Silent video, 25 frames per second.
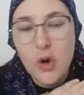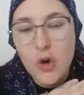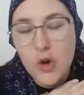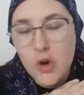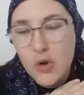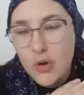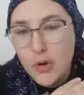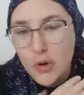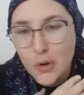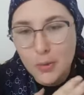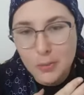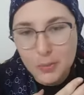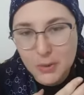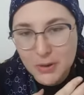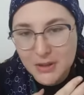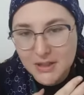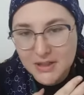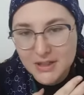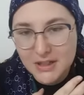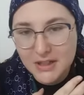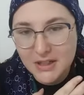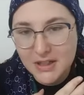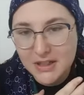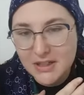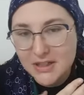no puede
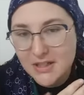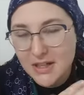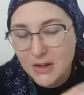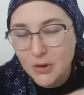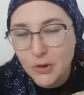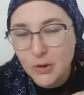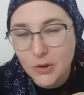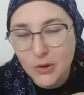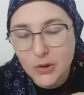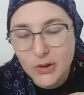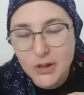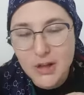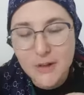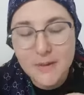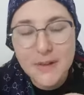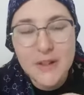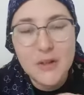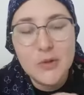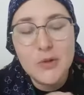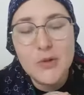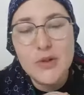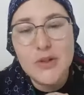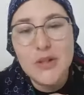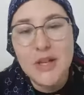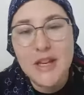ser que sea coronavirus,